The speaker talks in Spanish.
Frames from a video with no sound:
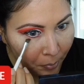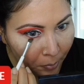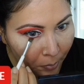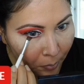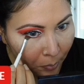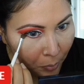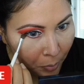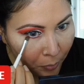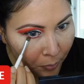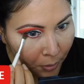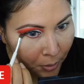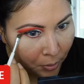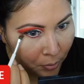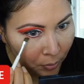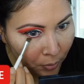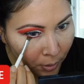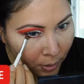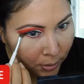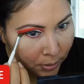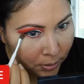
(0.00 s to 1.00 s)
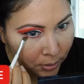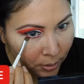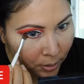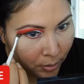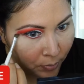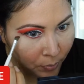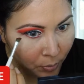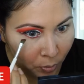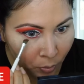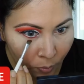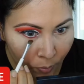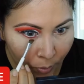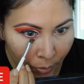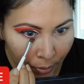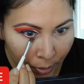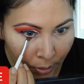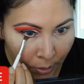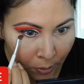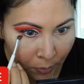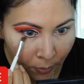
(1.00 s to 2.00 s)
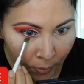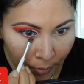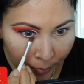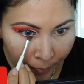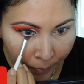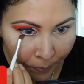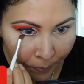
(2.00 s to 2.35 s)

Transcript: moviéndolo hasta como un poquito, ah,